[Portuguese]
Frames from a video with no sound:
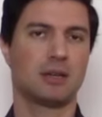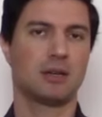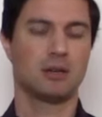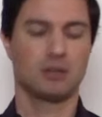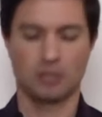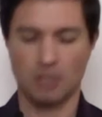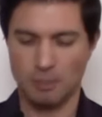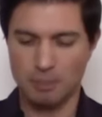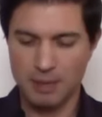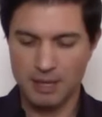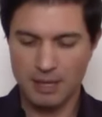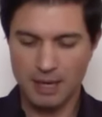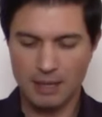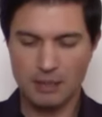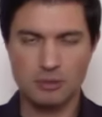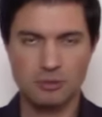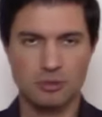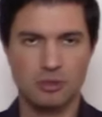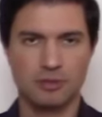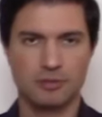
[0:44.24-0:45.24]
de aplicar
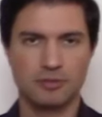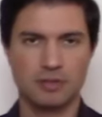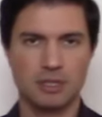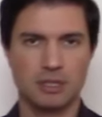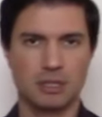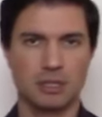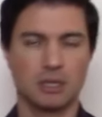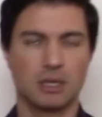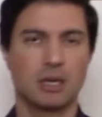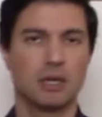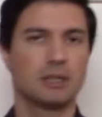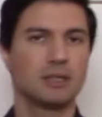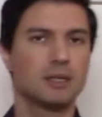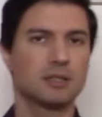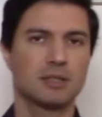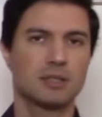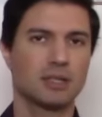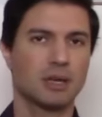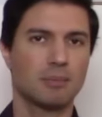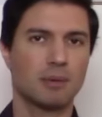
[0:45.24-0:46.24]
na sua vida e
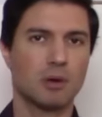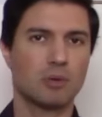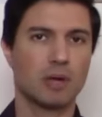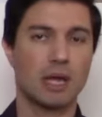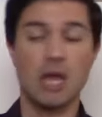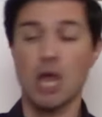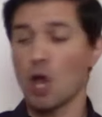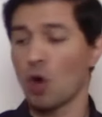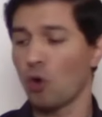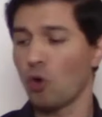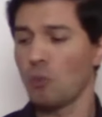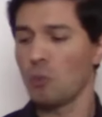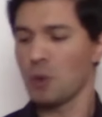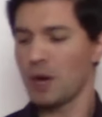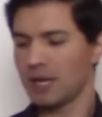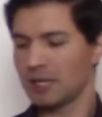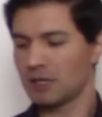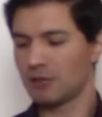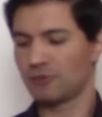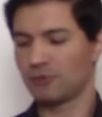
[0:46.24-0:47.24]
ensinar para alguém. Como
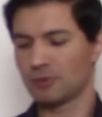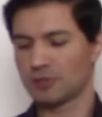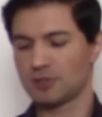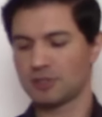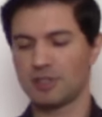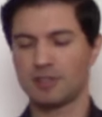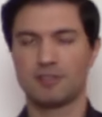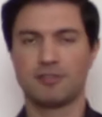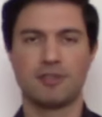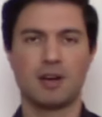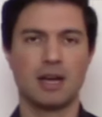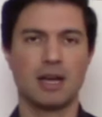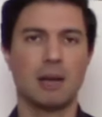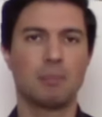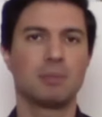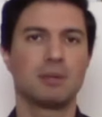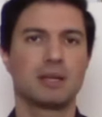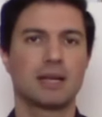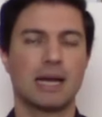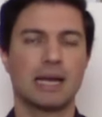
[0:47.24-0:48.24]
é que você vai
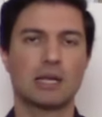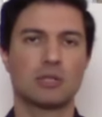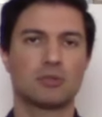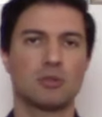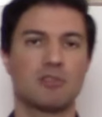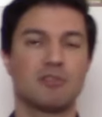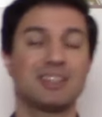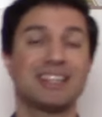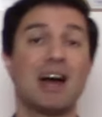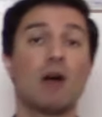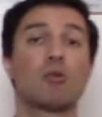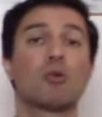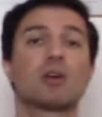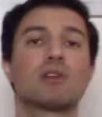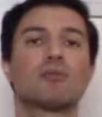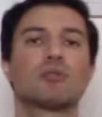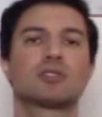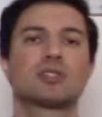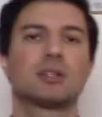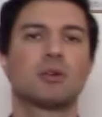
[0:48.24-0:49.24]
aplicar na sua vida algo que
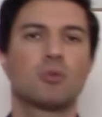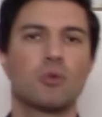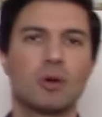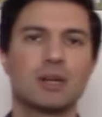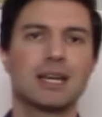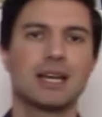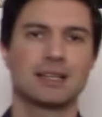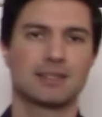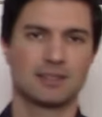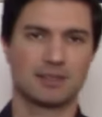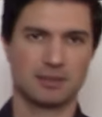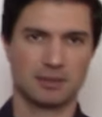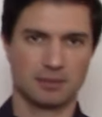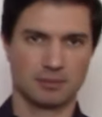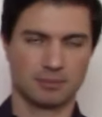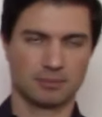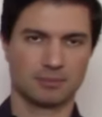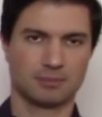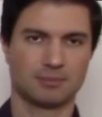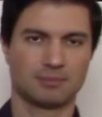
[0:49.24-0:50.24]
você não conhece?
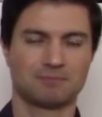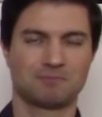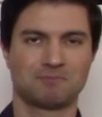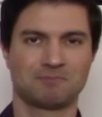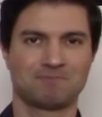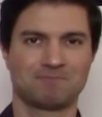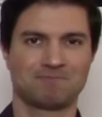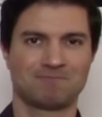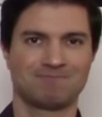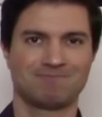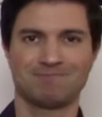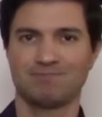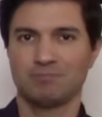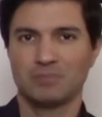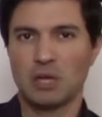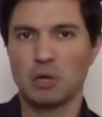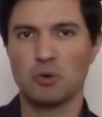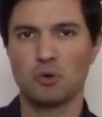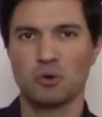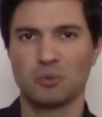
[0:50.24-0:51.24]
Não
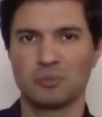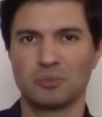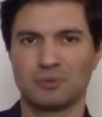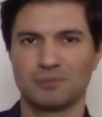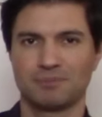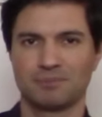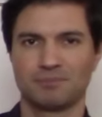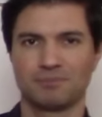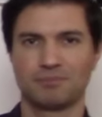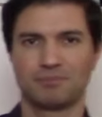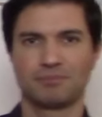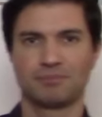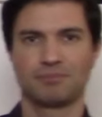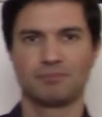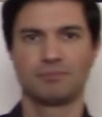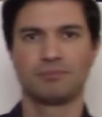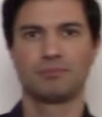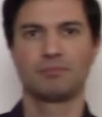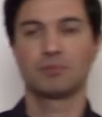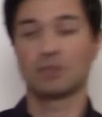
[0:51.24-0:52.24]
tem como.
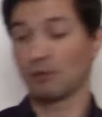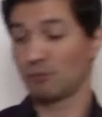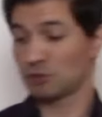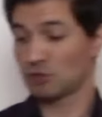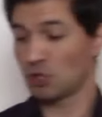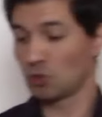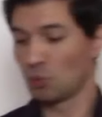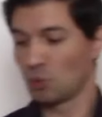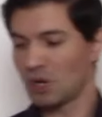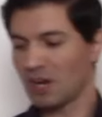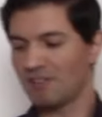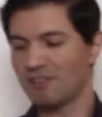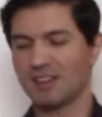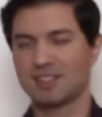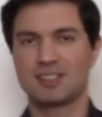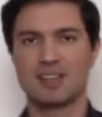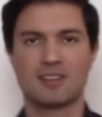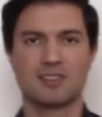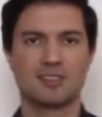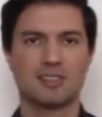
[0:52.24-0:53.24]
Então você nunca vai
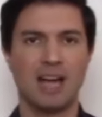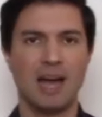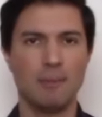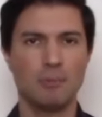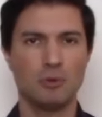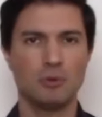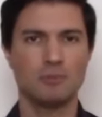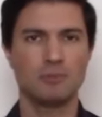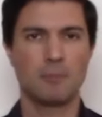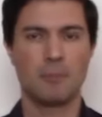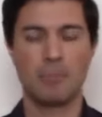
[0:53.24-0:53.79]
ser sábio,